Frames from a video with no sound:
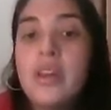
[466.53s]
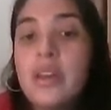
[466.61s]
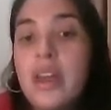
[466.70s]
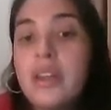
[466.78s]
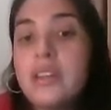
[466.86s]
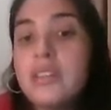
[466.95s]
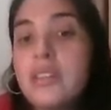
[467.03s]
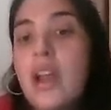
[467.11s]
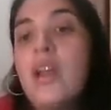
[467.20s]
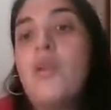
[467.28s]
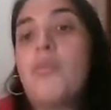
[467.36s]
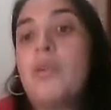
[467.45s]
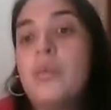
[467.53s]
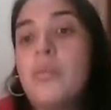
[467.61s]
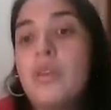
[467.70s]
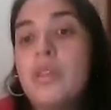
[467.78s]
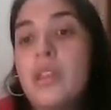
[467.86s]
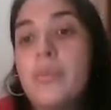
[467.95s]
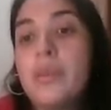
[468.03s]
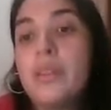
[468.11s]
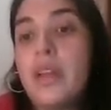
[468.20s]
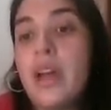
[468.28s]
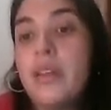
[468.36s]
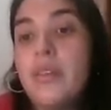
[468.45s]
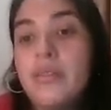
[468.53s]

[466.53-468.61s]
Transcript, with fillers: que quizás lo podemos interpretar